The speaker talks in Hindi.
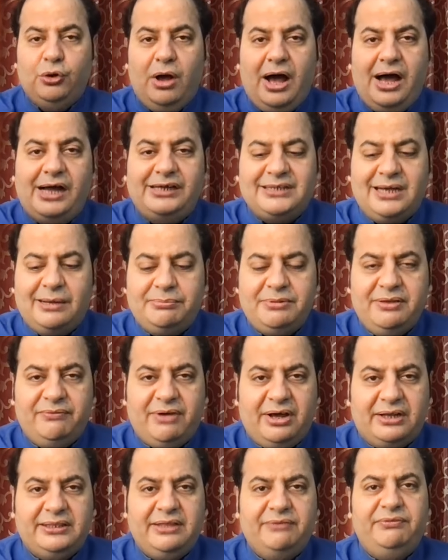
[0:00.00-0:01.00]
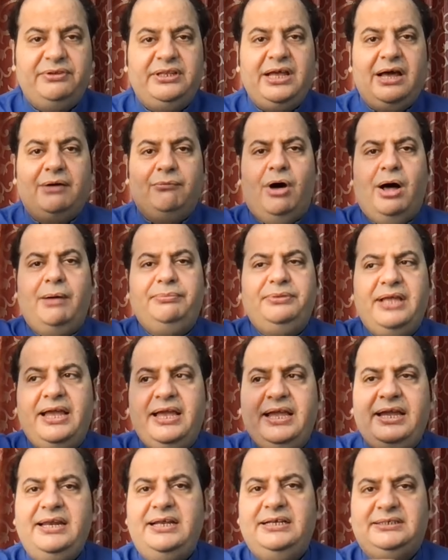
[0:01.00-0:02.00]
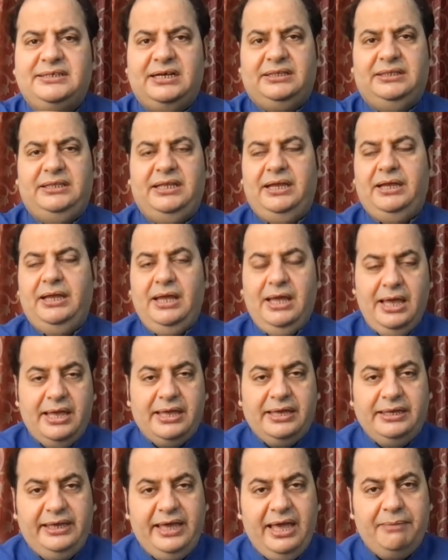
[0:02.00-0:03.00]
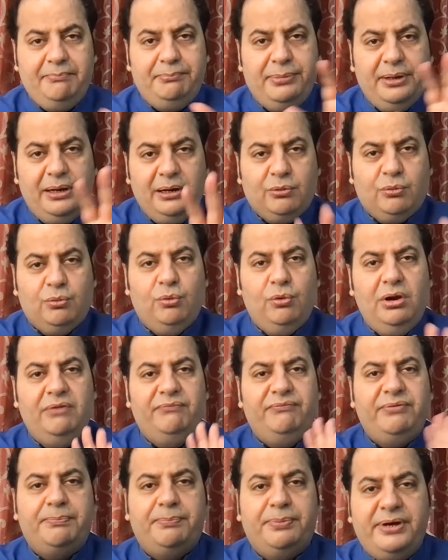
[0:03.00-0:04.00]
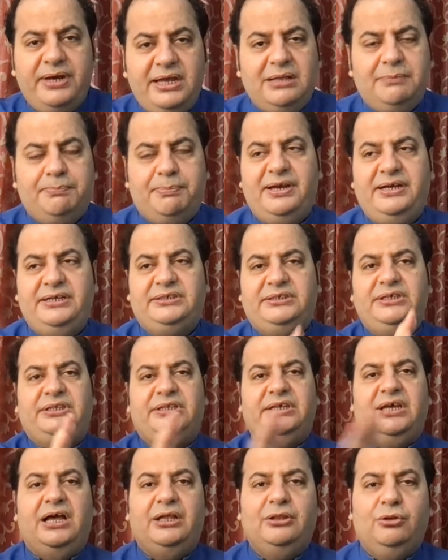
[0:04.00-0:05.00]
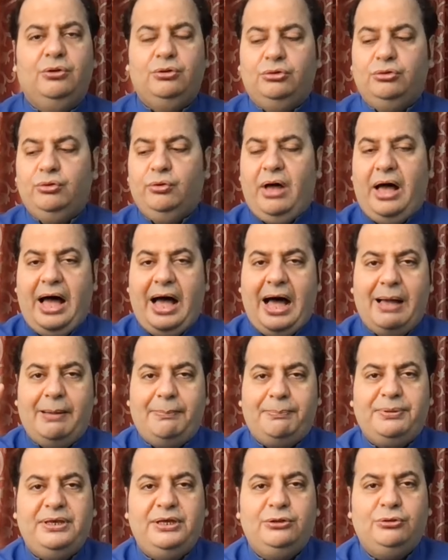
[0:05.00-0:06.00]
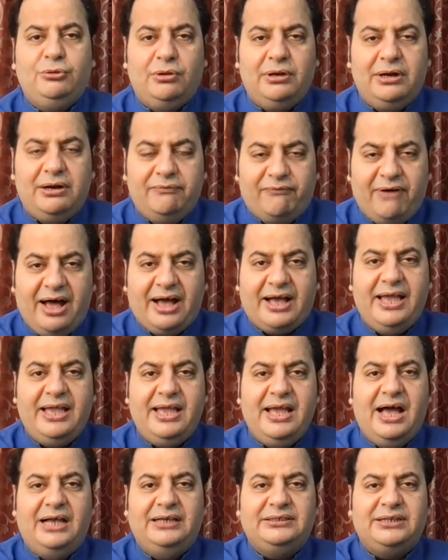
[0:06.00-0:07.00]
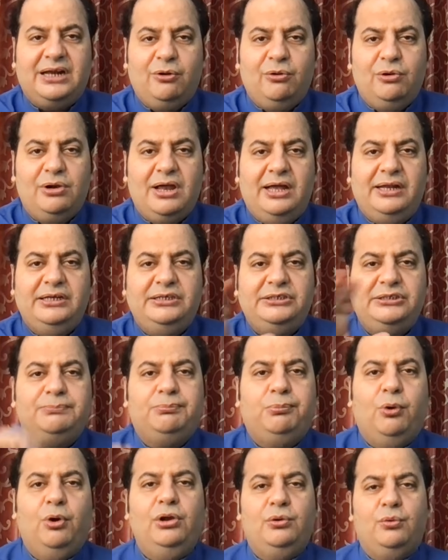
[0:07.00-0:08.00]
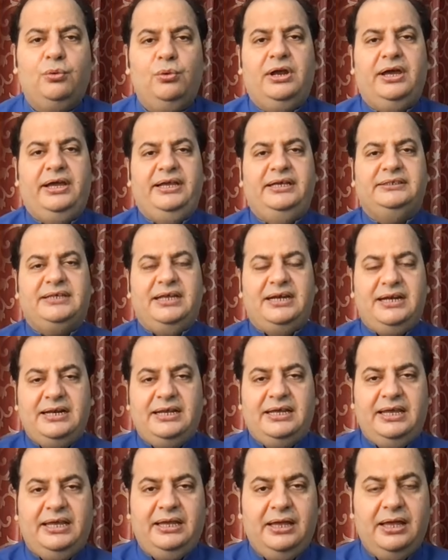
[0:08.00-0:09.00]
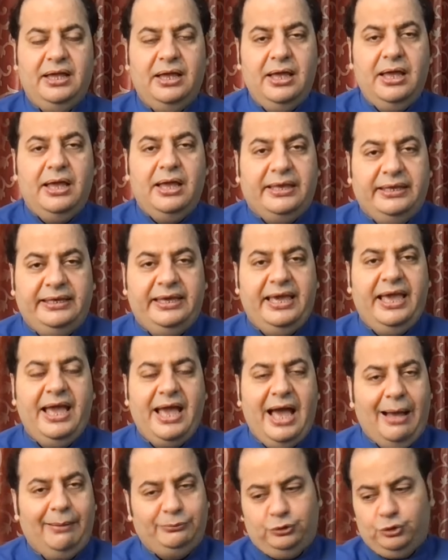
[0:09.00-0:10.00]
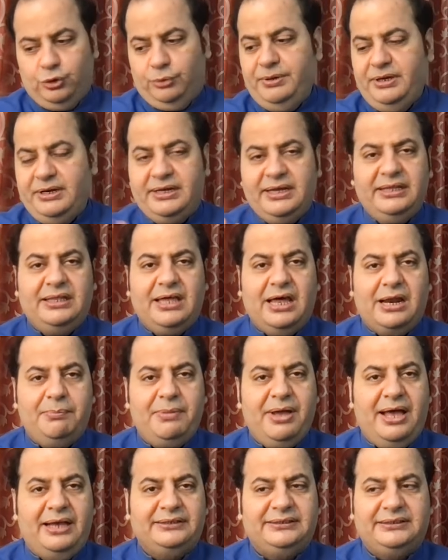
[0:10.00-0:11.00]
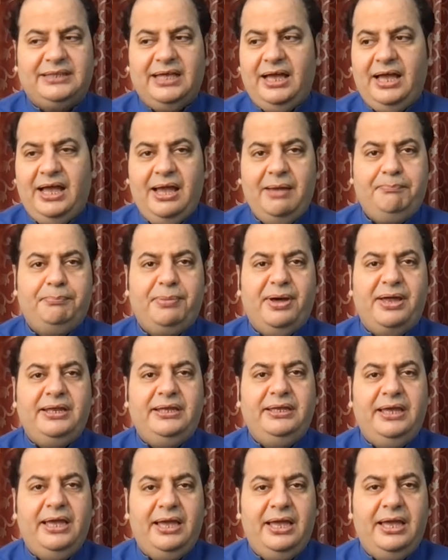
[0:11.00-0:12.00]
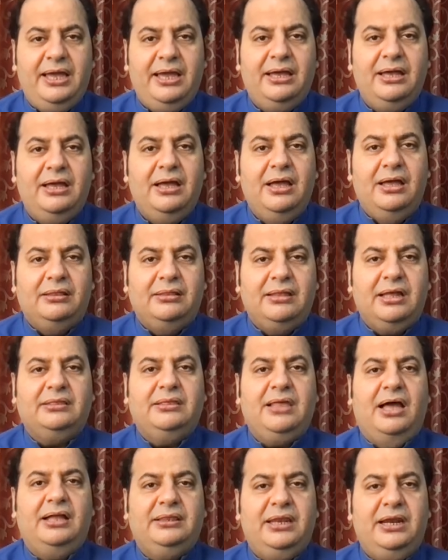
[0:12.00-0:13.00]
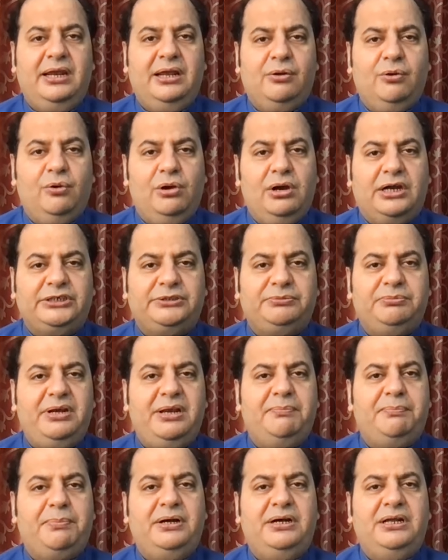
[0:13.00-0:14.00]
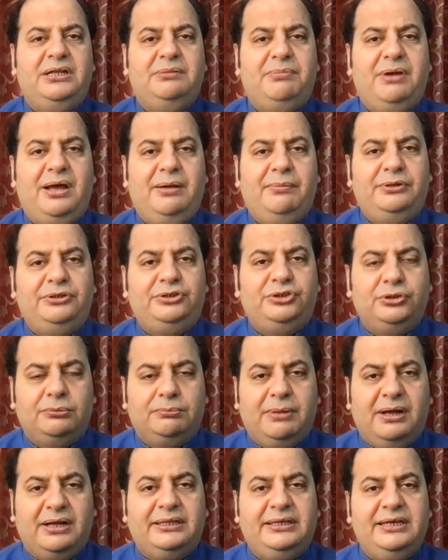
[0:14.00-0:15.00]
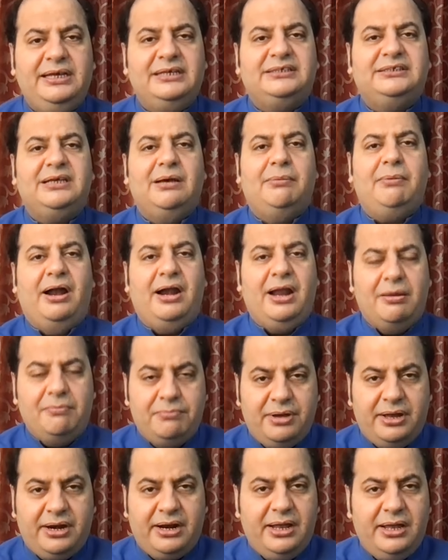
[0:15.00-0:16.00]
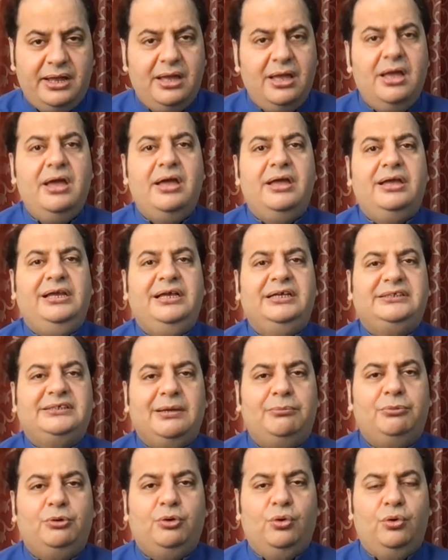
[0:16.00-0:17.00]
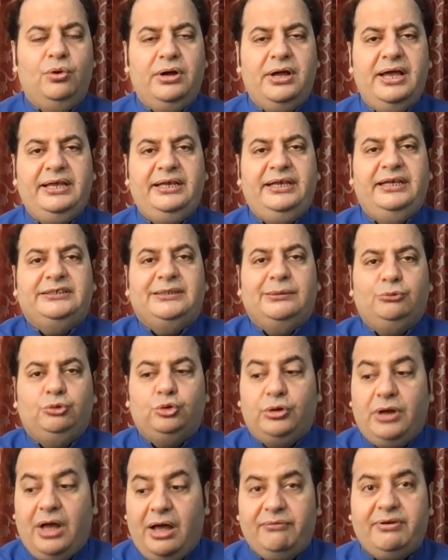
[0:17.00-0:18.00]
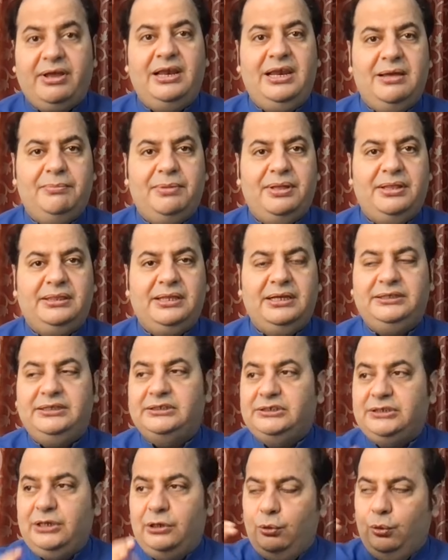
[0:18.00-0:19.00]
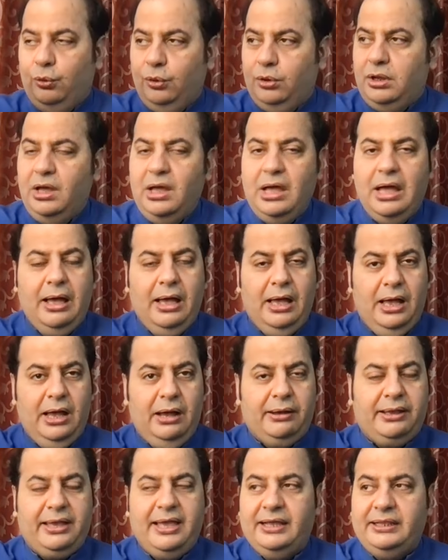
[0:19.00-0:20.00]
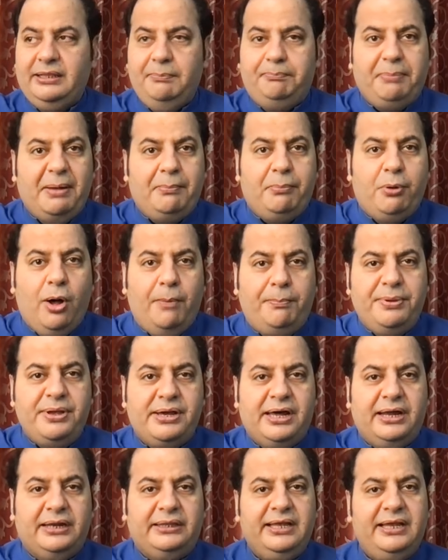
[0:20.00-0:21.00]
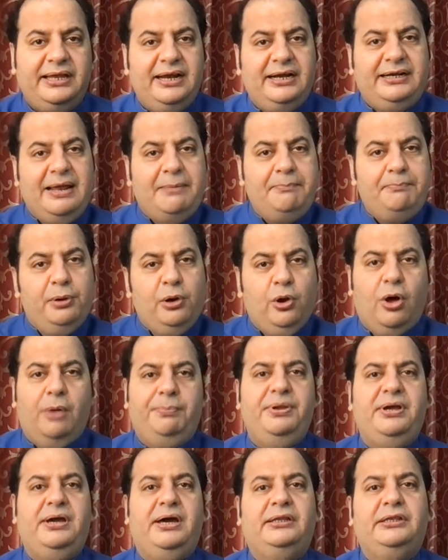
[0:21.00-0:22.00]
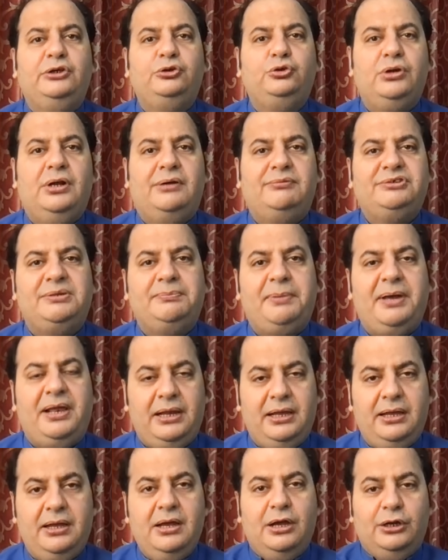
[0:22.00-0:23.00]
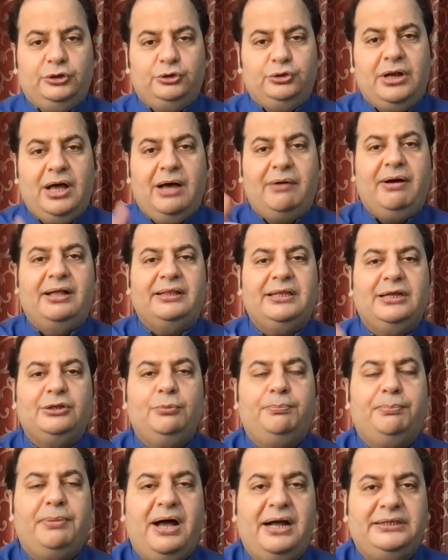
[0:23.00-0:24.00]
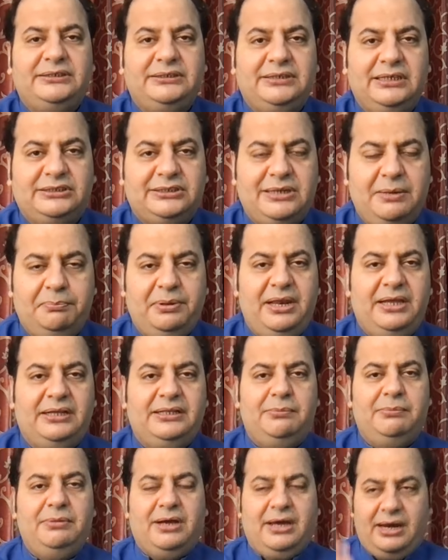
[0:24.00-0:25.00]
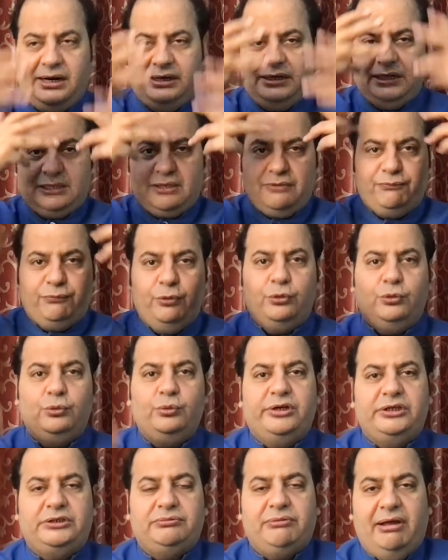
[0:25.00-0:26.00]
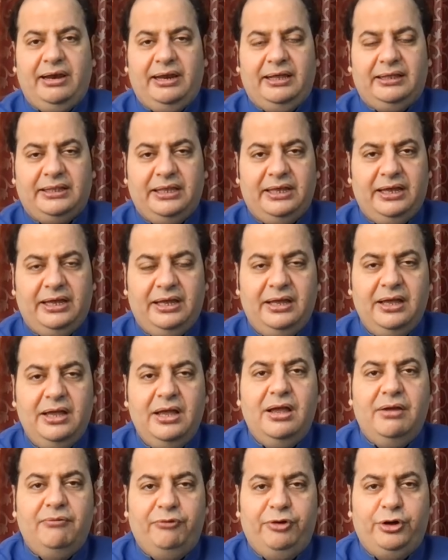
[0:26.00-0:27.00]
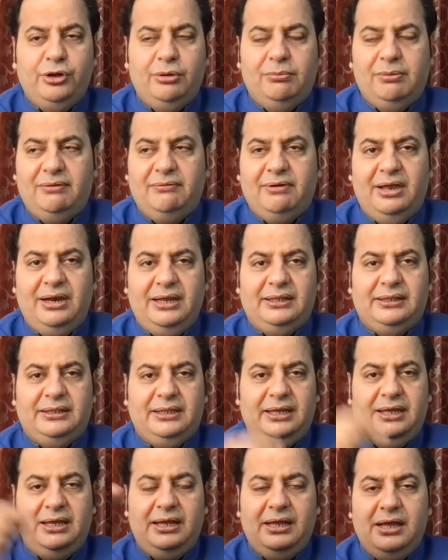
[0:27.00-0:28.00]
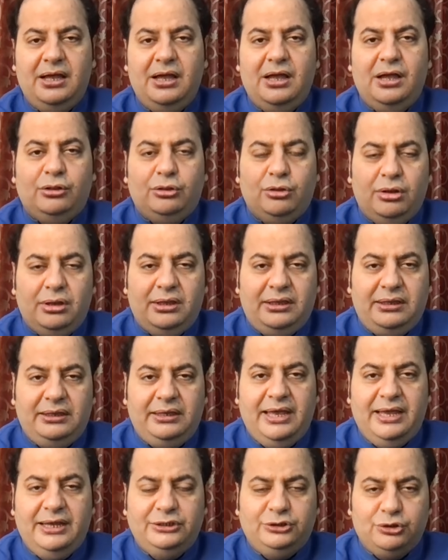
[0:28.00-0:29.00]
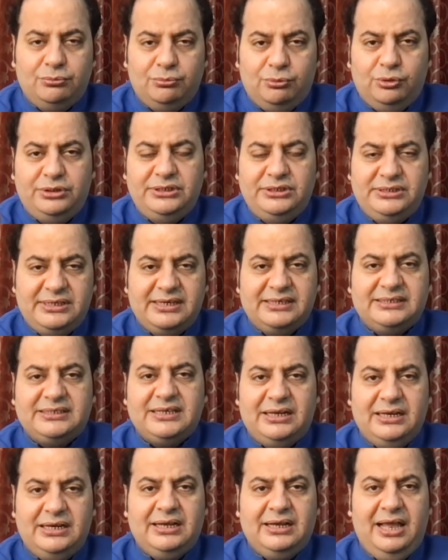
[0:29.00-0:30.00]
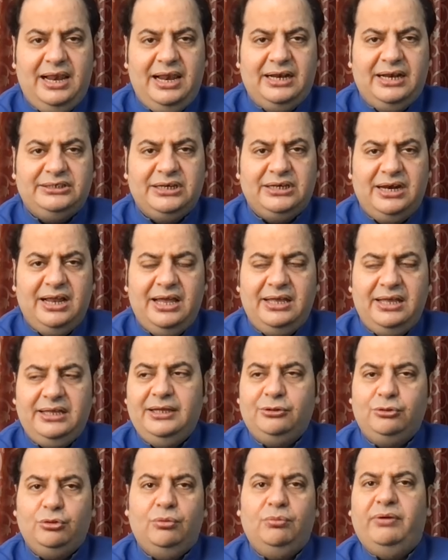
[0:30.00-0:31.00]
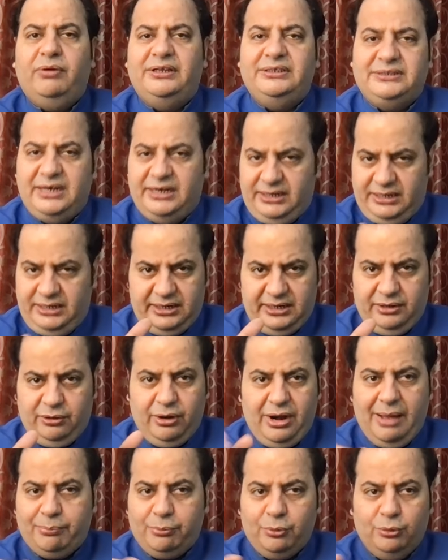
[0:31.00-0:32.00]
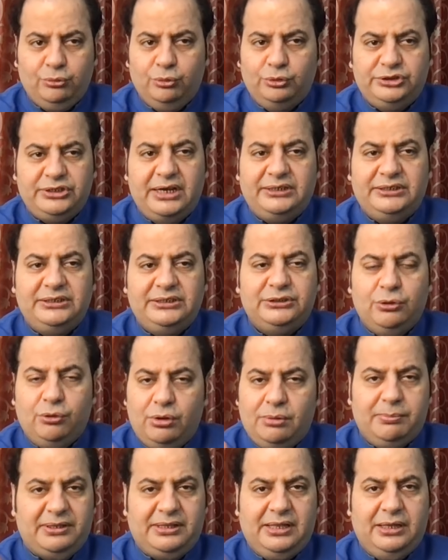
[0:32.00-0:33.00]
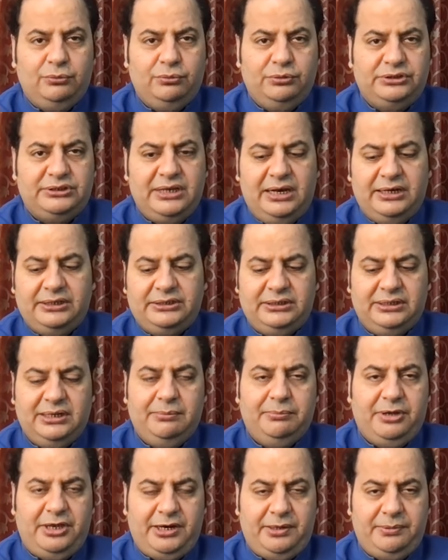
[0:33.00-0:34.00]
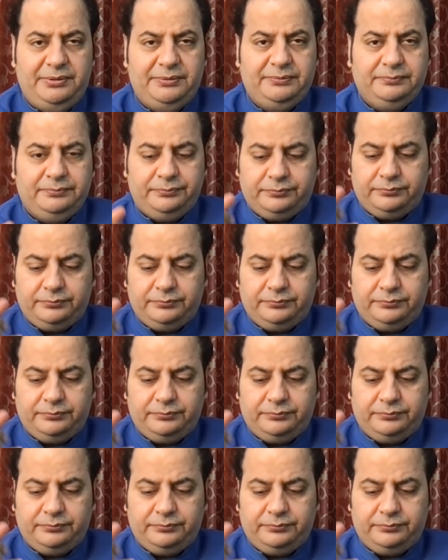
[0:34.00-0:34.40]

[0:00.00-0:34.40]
जो आज आपने वक्तव्य दिया वो आप दे ही नहीं सकते ये बिल्कुल विपरीत परिस्थितियां दो तो आपकी तो वाकई आज राहुल गांधी जी पोल खुल गई है सर इनकी ये अब जो भी इनकी धर्म आस्था है पर ये दत्तात्रेय कोल कश्मीरी पंडित ब्राह्मण शिव भक्त ये सब आडंबर है ये सब डोंग है ये सब चुनाव के लिए बनते हैं जैसे लोग आ, क्या कहते हैं पब हॉपिंग करते हैं ये टेम्पल हॉपिंग करते हैं चुनाव से पहले चुनाव आता तो पांच दस टेम्पल एक दिन में कराए जाते हैं फोटो खिंचवा लेते हैं वीडियो बनवा लेते हैं तो ये जो मोदी जी के साथ इनका इलेक्शन है ये तो वन साइडेड है और आपको दो चार चीजें और बता दू इस इलेक्शन के बारे में